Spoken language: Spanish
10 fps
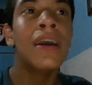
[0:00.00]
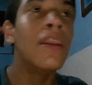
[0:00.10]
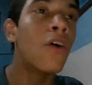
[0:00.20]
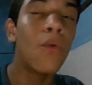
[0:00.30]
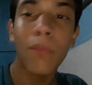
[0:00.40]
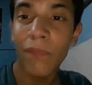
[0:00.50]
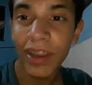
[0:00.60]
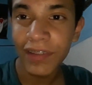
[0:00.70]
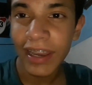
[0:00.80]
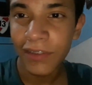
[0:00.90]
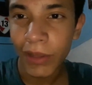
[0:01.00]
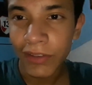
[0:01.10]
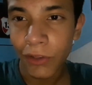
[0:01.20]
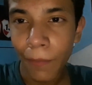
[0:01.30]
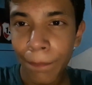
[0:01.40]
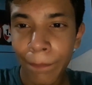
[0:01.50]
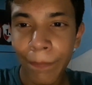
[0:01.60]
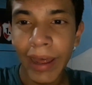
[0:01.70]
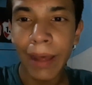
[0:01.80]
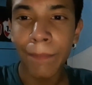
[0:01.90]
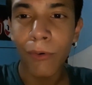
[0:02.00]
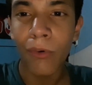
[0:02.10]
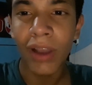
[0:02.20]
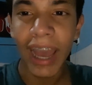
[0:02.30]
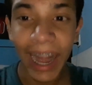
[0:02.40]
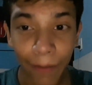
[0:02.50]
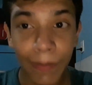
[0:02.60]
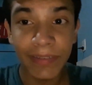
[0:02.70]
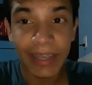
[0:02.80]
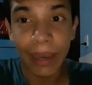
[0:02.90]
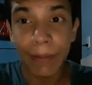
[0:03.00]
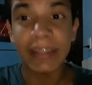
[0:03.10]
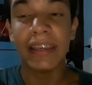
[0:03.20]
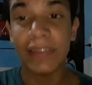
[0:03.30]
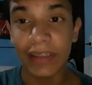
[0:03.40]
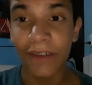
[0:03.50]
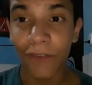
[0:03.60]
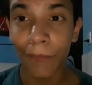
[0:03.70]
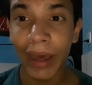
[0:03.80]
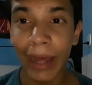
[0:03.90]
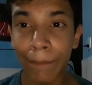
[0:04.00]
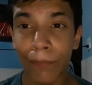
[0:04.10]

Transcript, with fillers: Lo, Freezer hizo esto para provocar básicamente que se transformara